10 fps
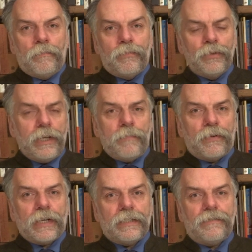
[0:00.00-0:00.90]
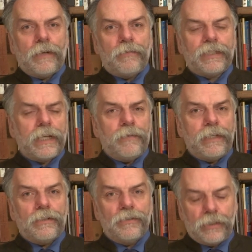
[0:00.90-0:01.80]
Później pokazywało całe
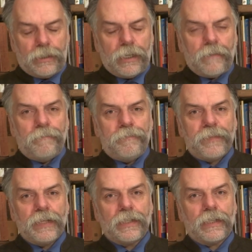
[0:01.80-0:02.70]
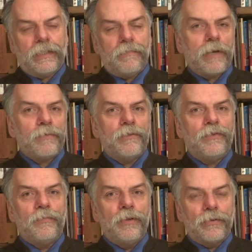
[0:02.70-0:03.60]
jego życie, że gdy miał do
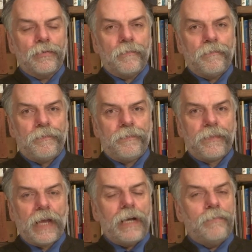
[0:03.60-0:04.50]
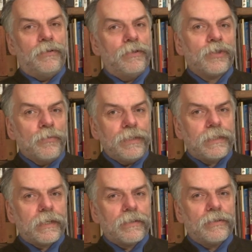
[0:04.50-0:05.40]
wyboru albo
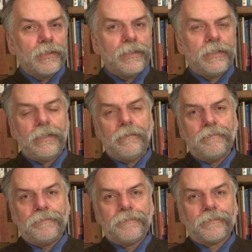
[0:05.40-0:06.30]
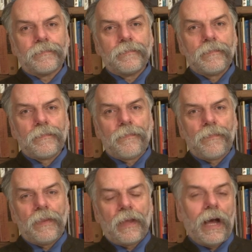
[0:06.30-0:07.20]
osobiste korzyści,
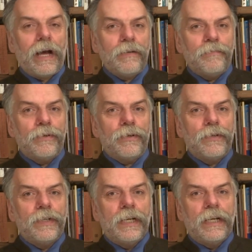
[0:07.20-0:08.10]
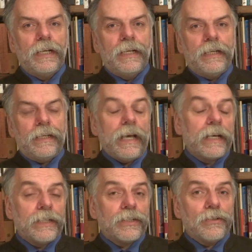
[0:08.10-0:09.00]
albo
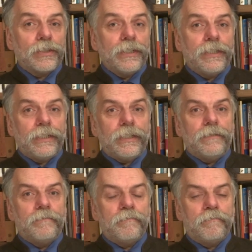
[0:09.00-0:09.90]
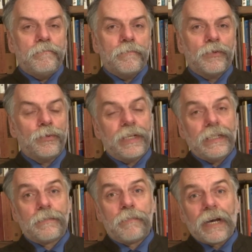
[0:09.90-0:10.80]
jakieś korzyści
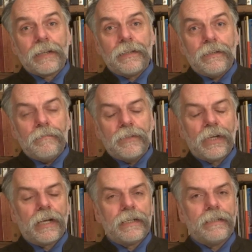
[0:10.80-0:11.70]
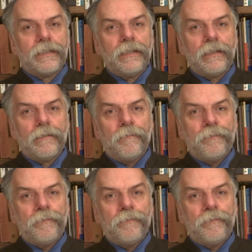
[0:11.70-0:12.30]
którejś z partii szlacheckich,